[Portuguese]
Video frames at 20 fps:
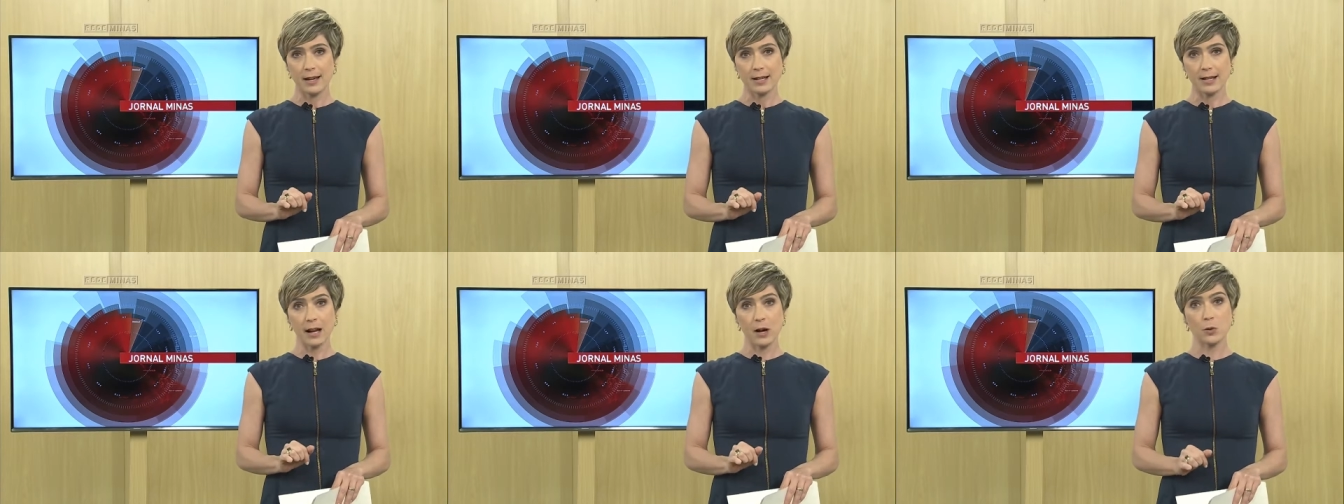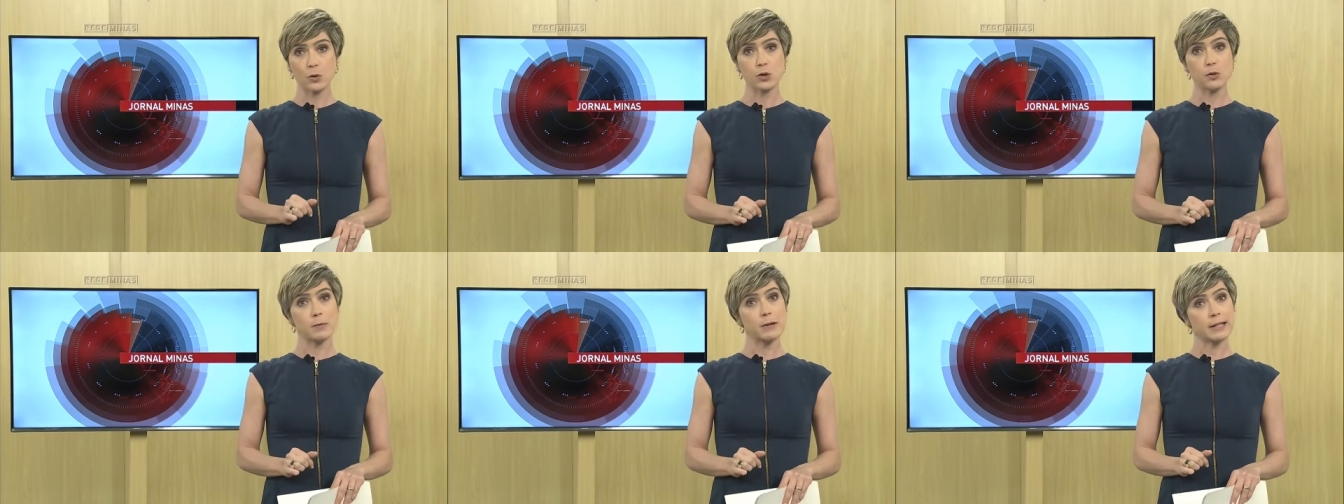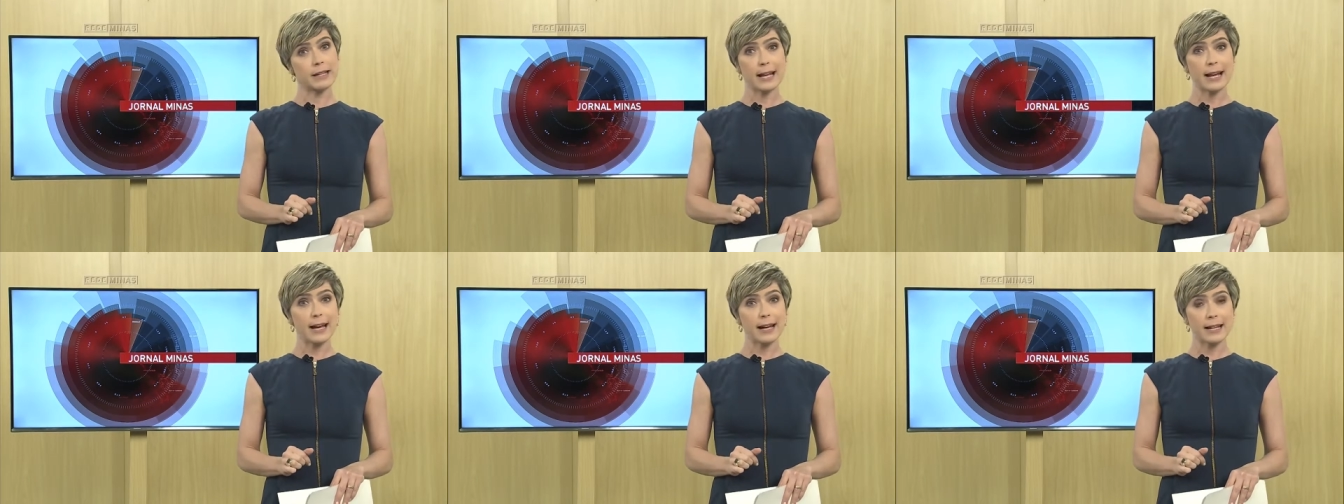Na
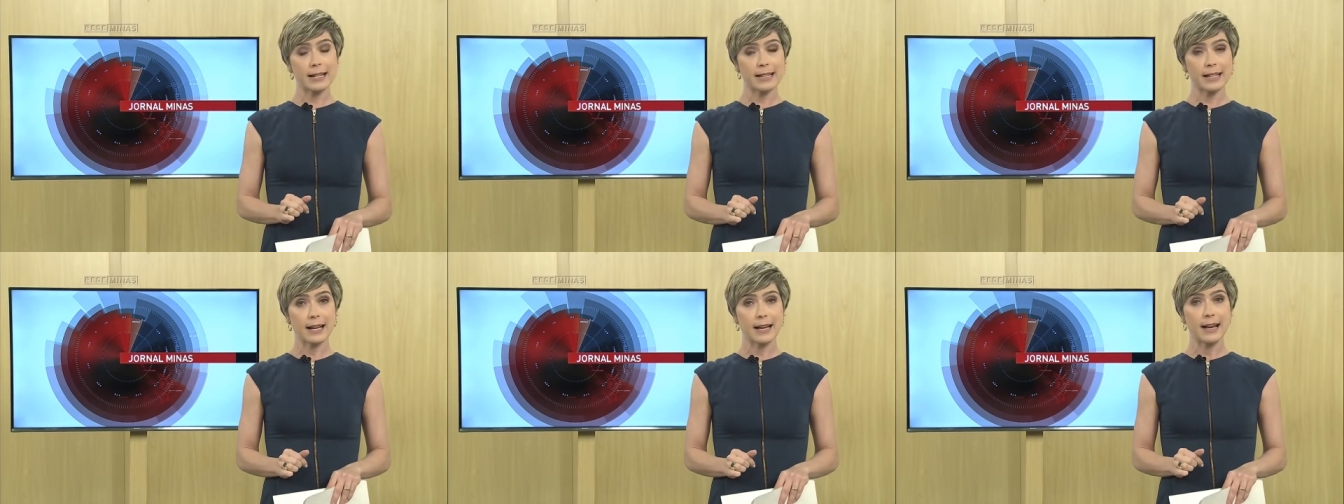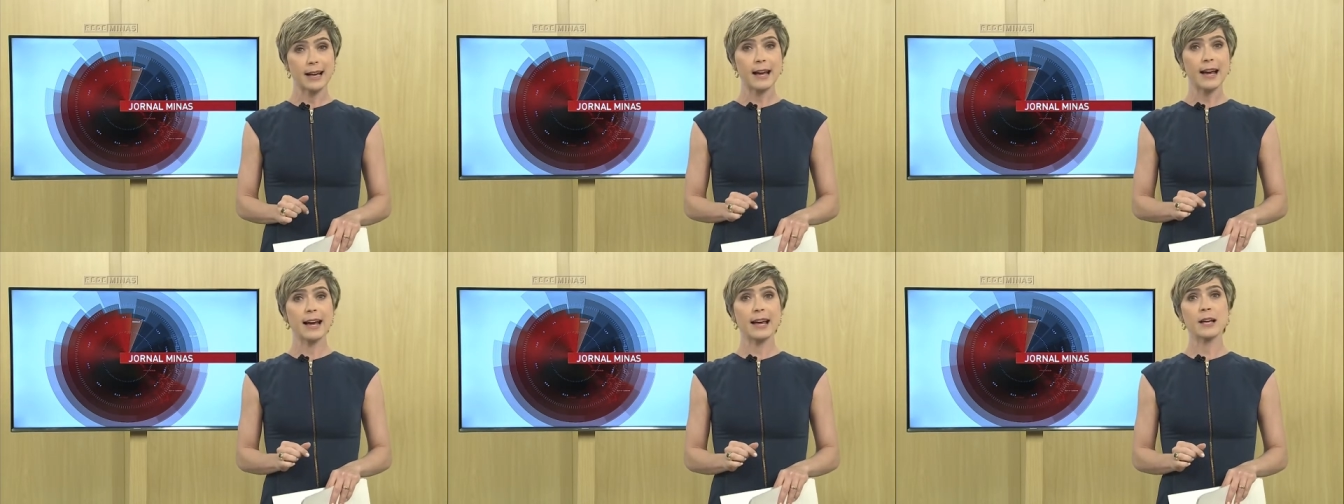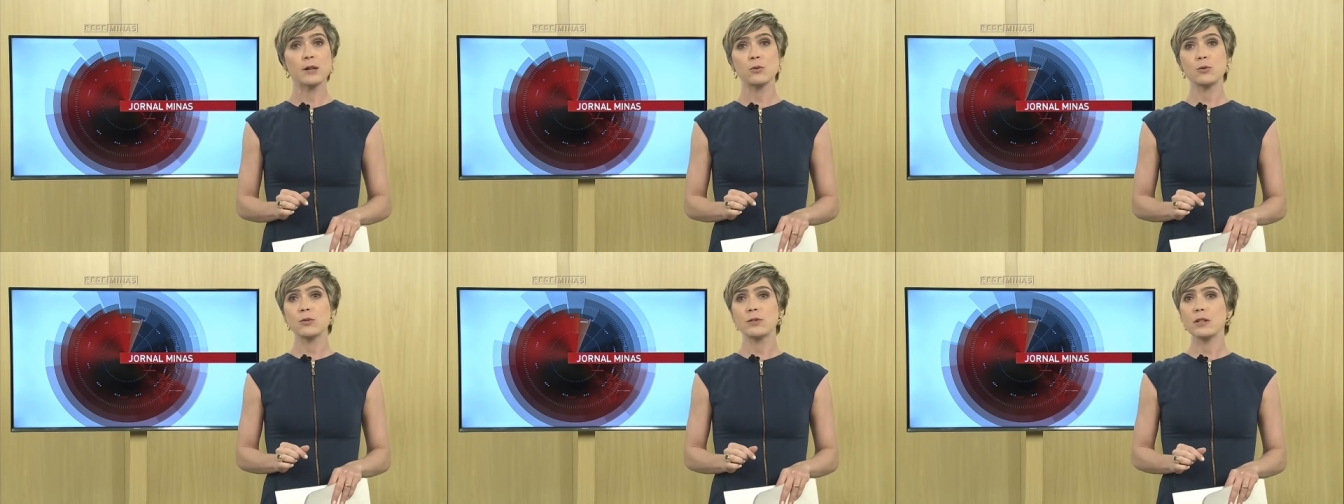última década, a
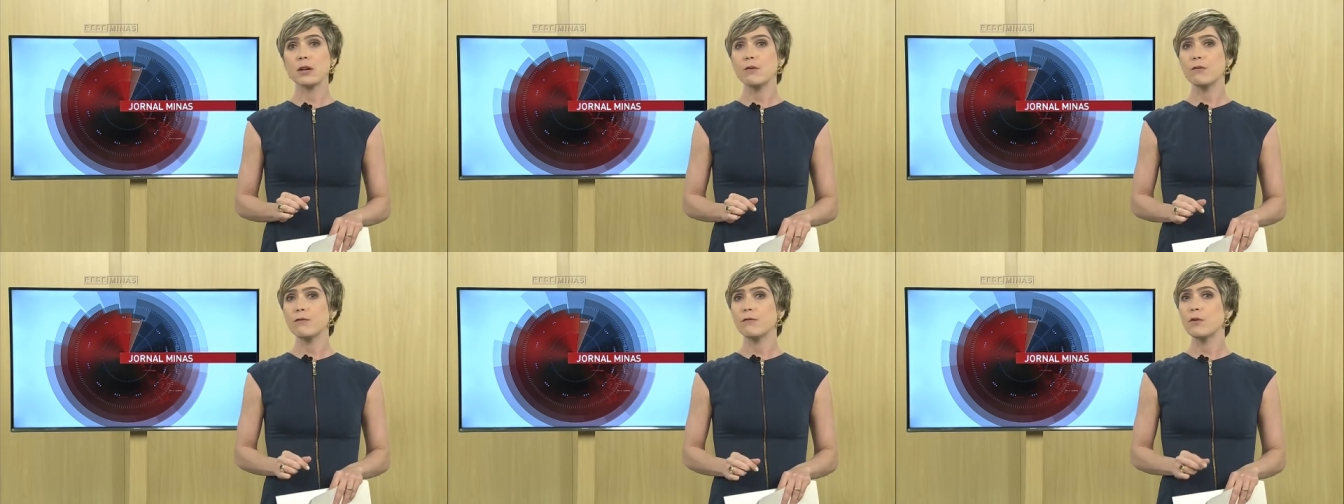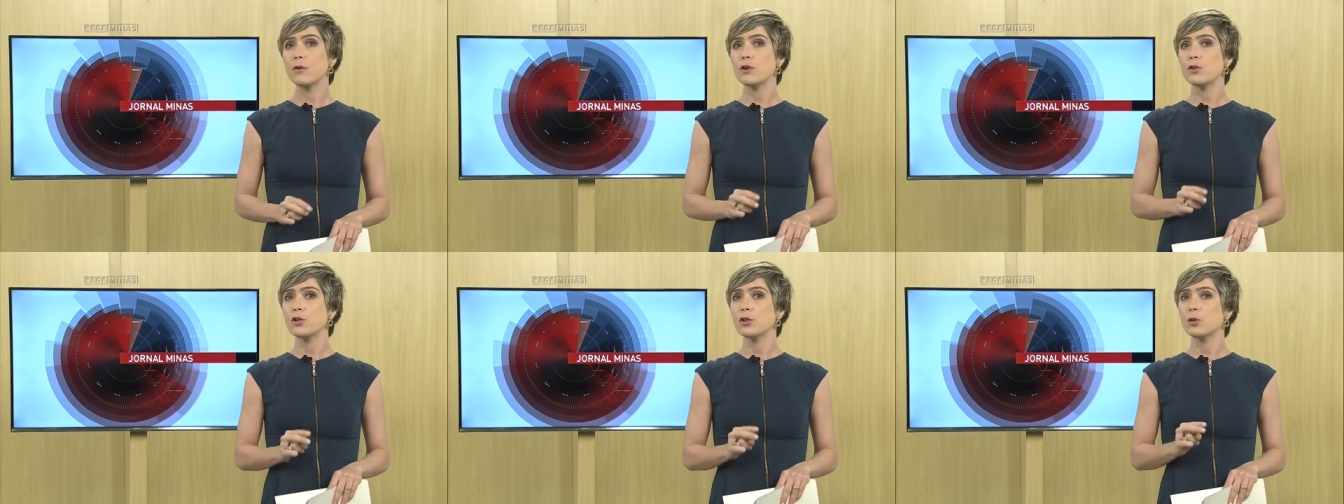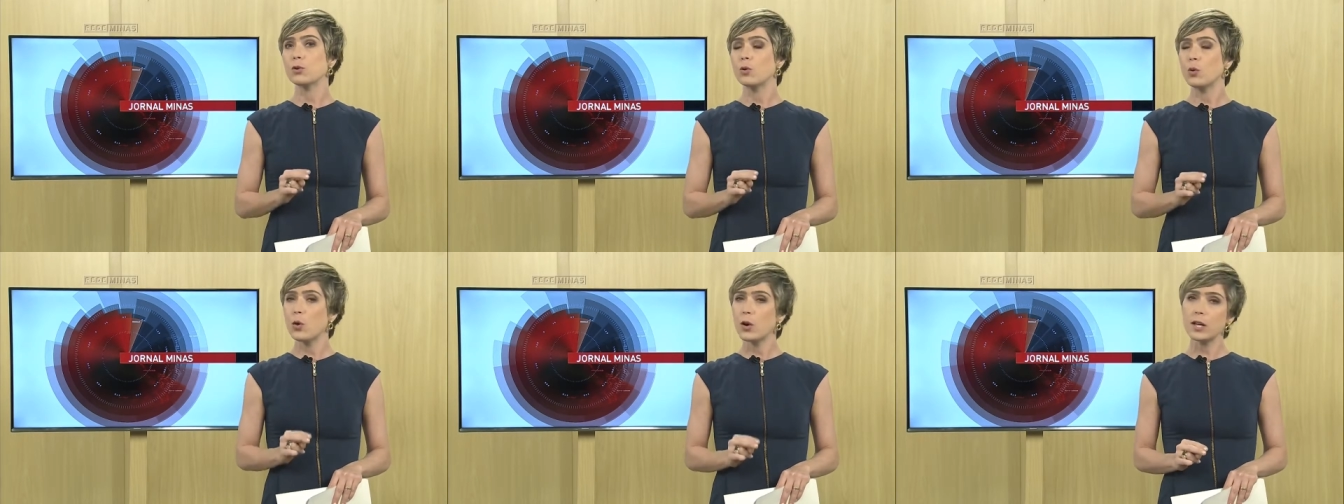redução foi de
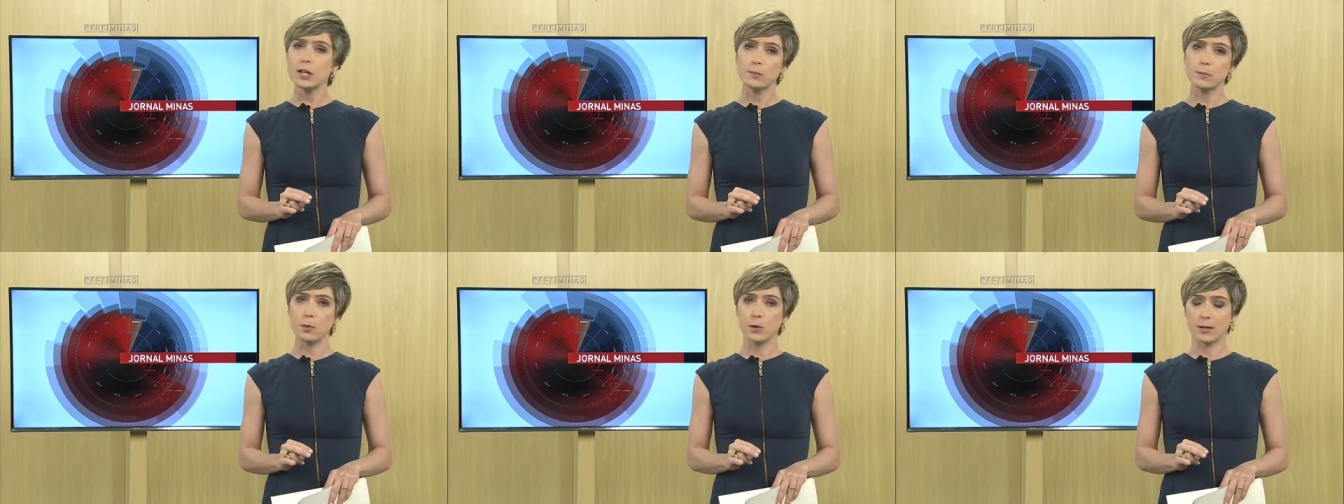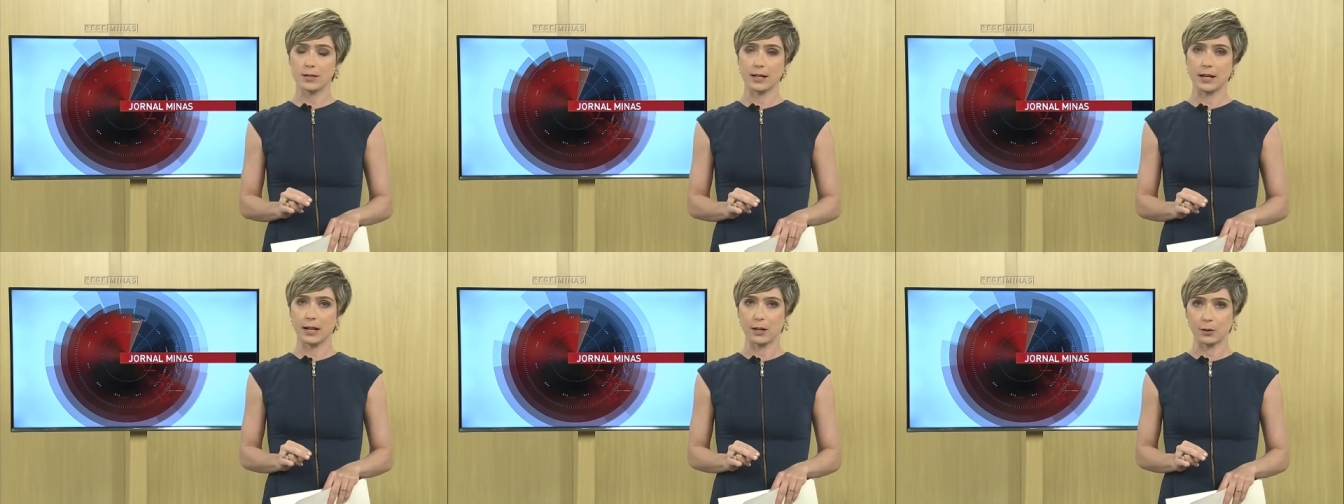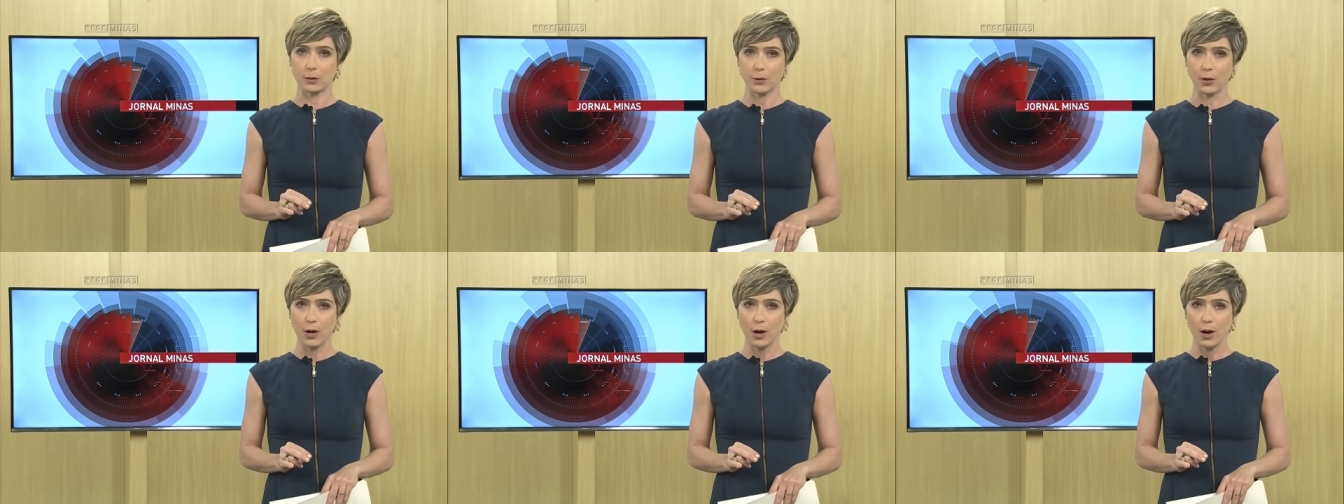2%.